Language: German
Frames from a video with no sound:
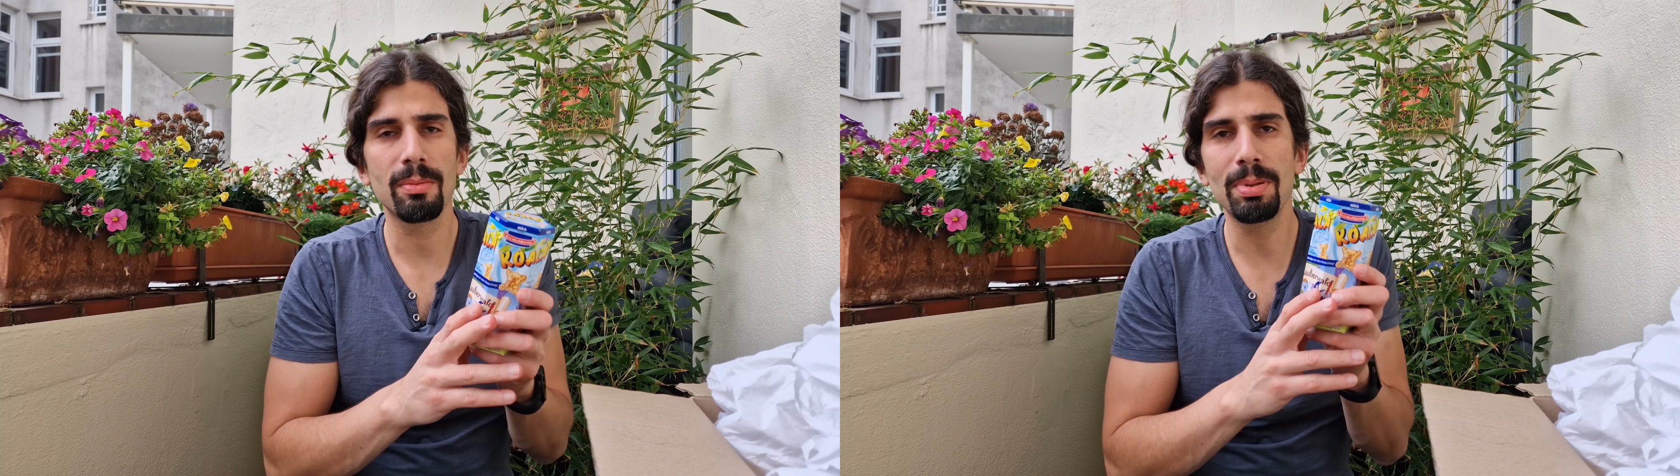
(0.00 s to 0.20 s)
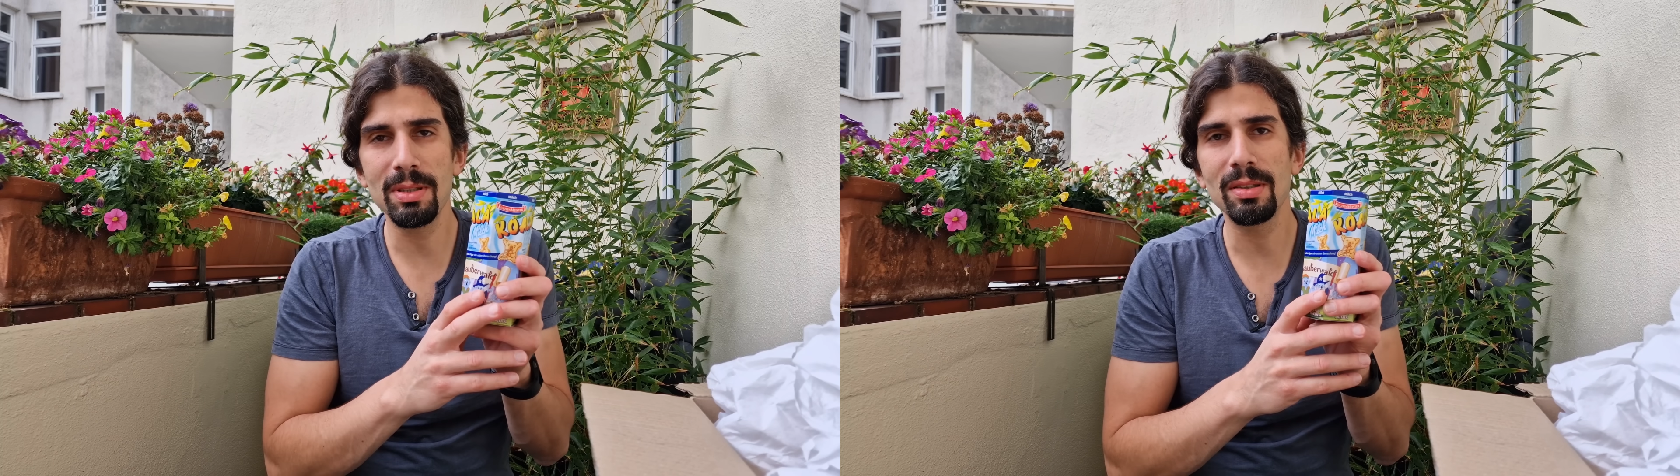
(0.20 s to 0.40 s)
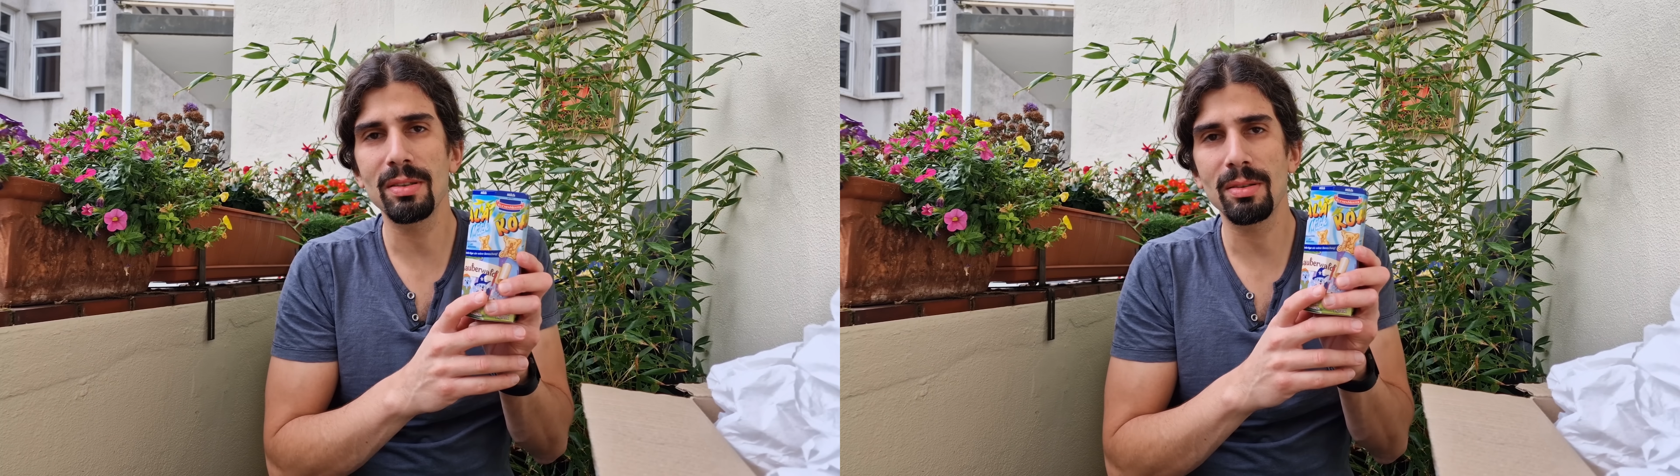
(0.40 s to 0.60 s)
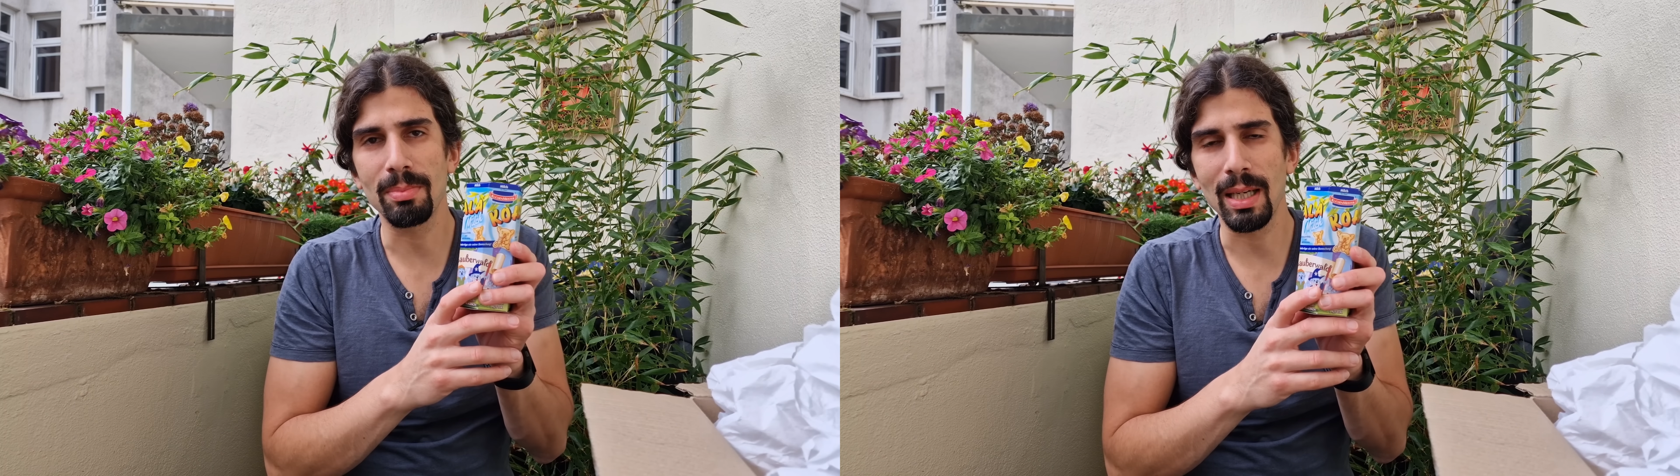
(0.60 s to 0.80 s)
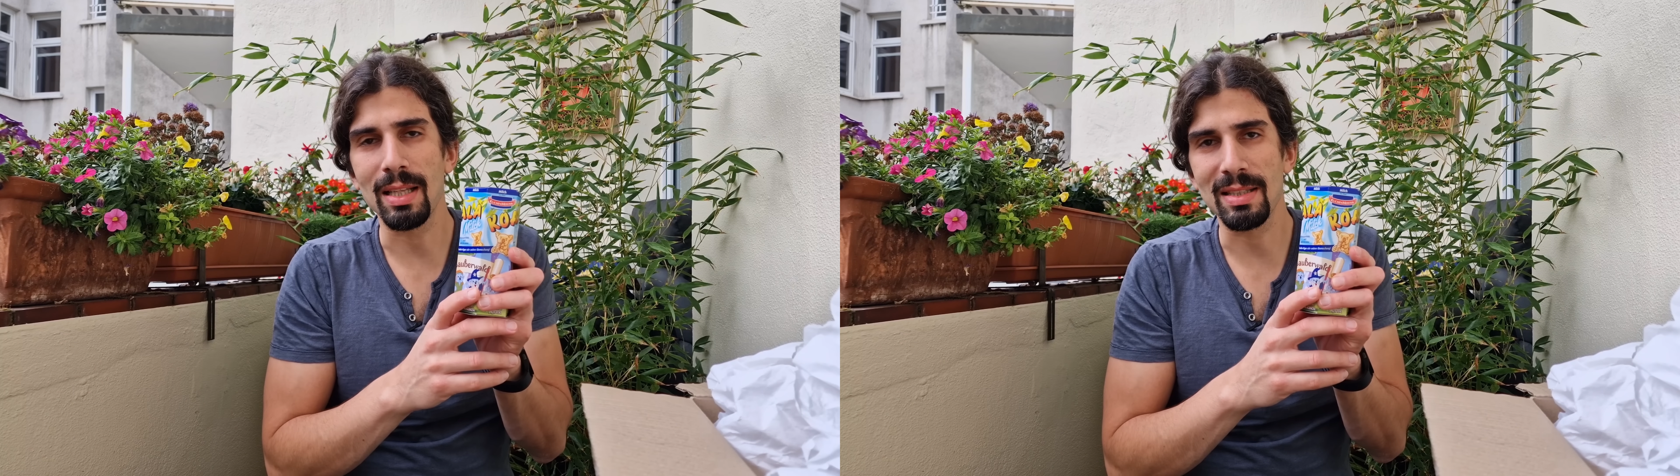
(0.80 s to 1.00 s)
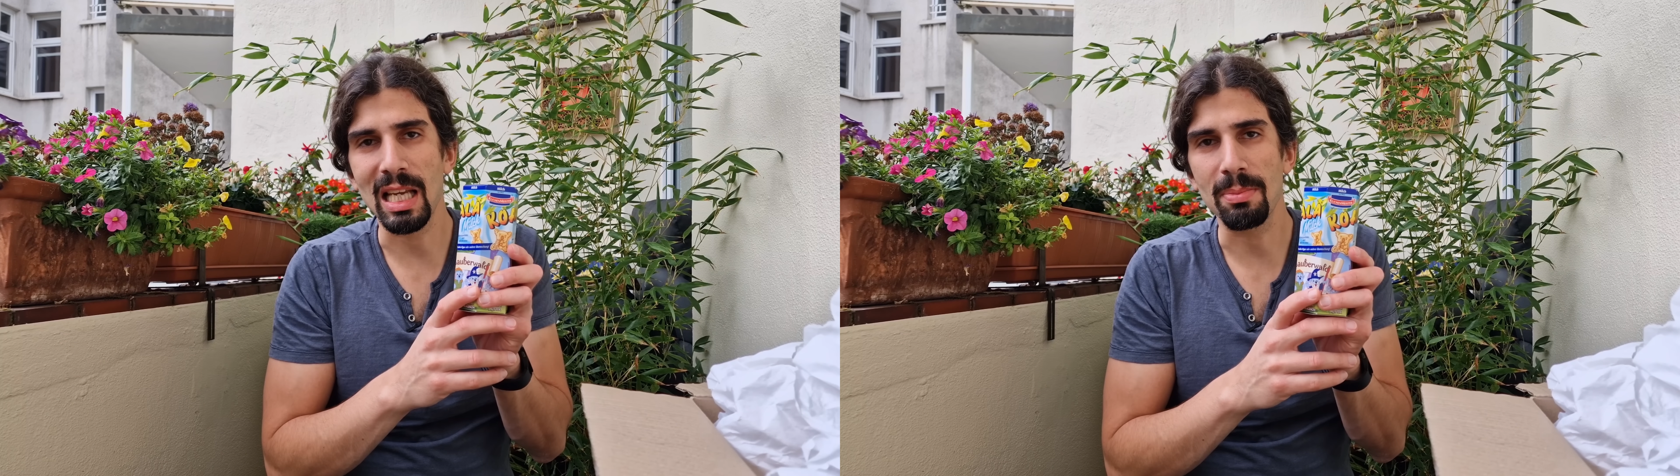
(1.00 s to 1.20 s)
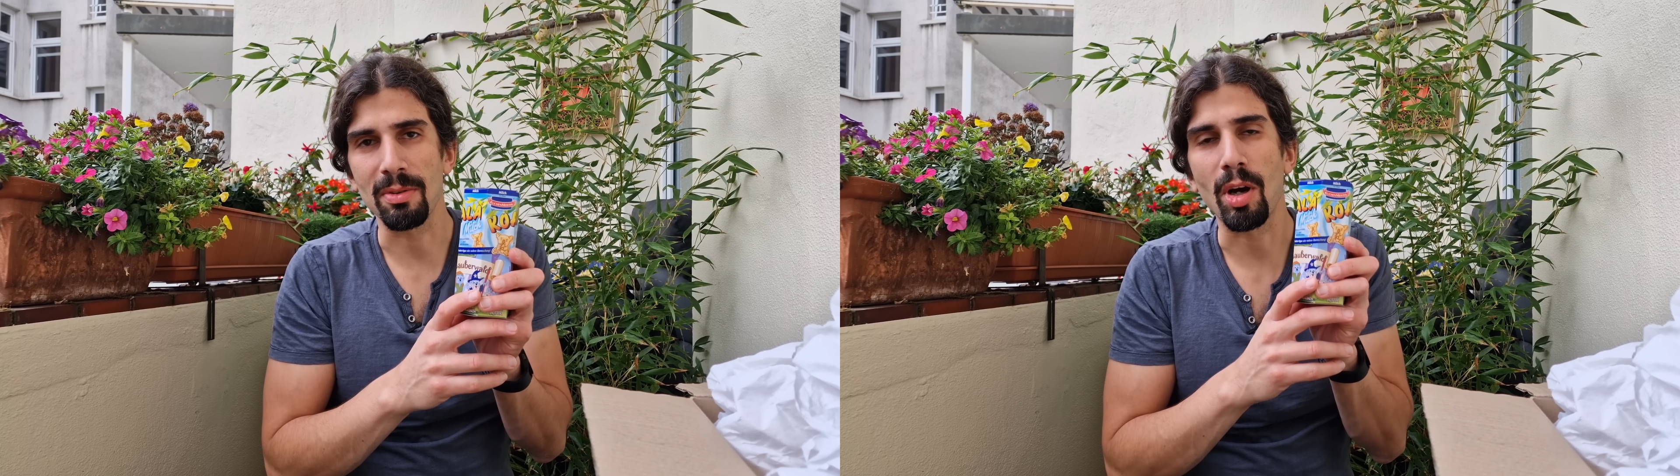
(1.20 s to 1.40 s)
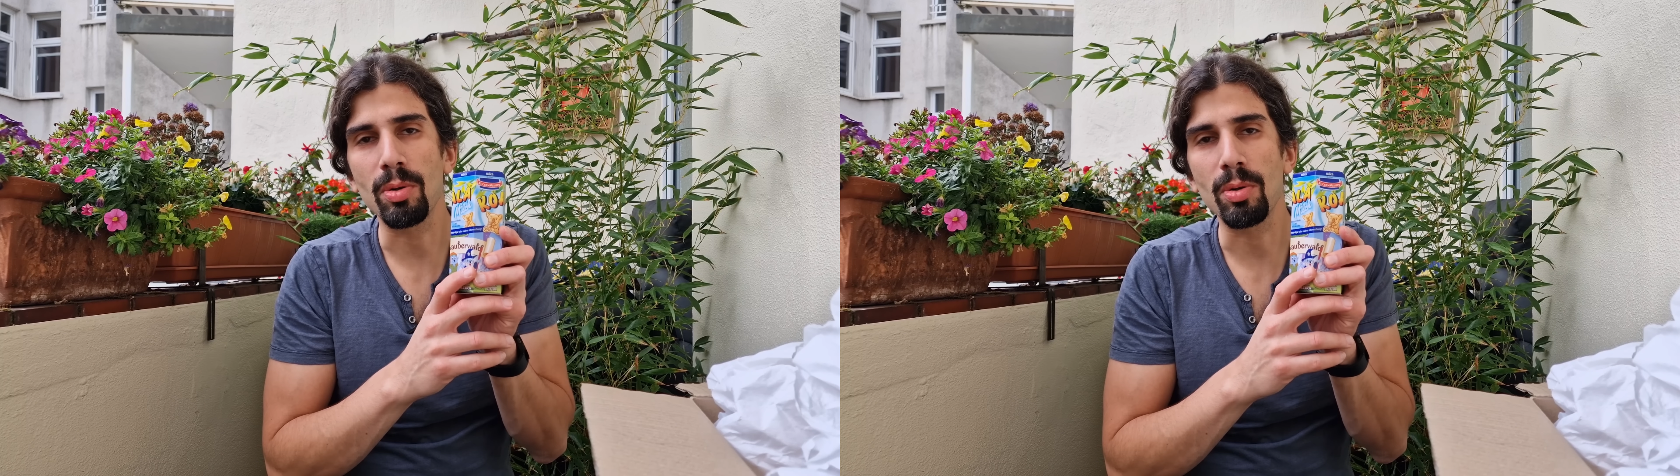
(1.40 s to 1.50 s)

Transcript: Bitte mal ein Statement.